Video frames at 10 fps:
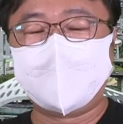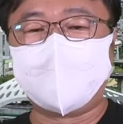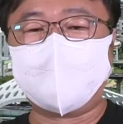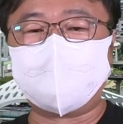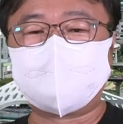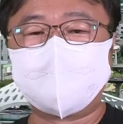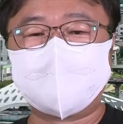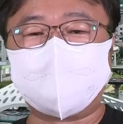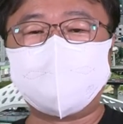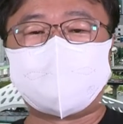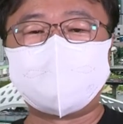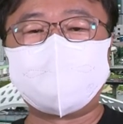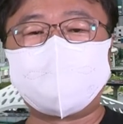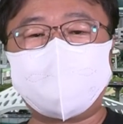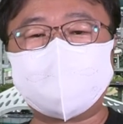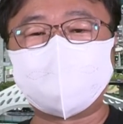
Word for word: 어, 저희 단체가